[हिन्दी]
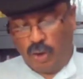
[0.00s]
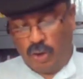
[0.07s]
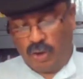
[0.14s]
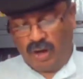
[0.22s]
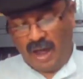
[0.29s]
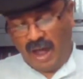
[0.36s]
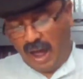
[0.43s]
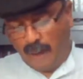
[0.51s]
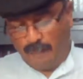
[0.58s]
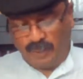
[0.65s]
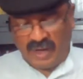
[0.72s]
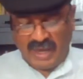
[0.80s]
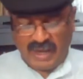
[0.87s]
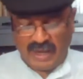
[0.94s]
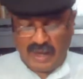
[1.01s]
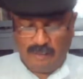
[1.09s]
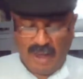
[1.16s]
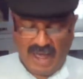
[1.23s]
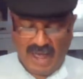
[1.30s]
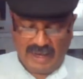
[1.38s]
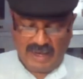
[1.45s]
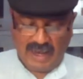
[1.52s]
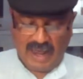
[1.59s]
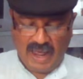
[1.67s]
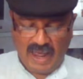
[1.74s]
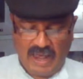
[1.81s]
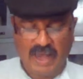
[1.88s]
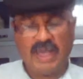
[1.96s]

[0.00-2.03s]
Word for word: और अपने कमाल का